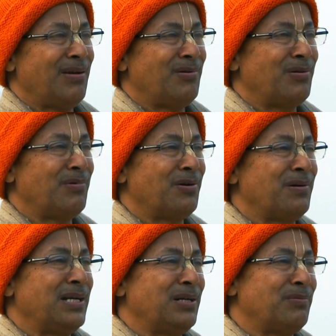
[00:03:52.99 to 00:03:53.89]
এবং
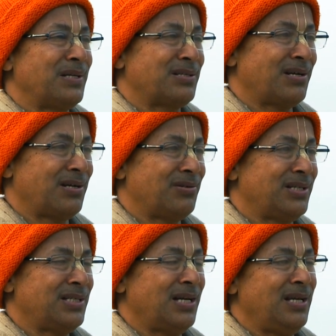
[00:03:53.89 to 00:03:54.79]
ভগবানের উপাসনা
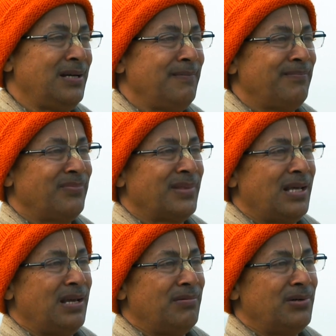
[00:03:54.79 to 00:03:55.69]
করেছিলেন
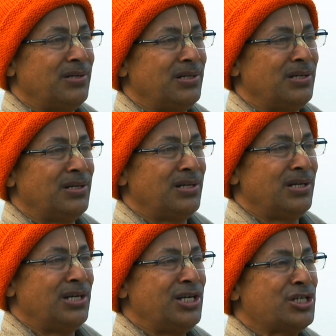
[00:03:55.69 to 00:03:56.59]
এবং
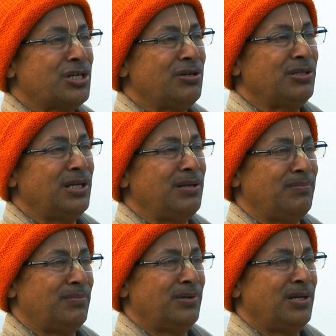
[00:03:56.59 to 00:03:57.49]
নৃসিংহদেব
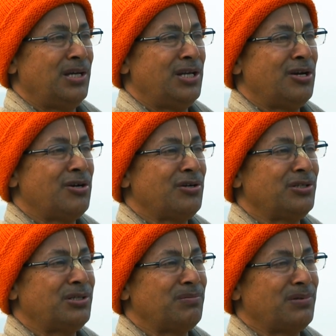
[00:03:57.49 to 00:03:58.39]

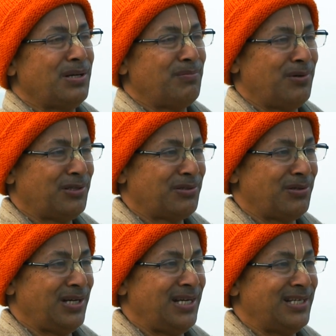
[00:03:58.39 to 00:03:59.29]
হিরণ্যকশিবুকে বধ করে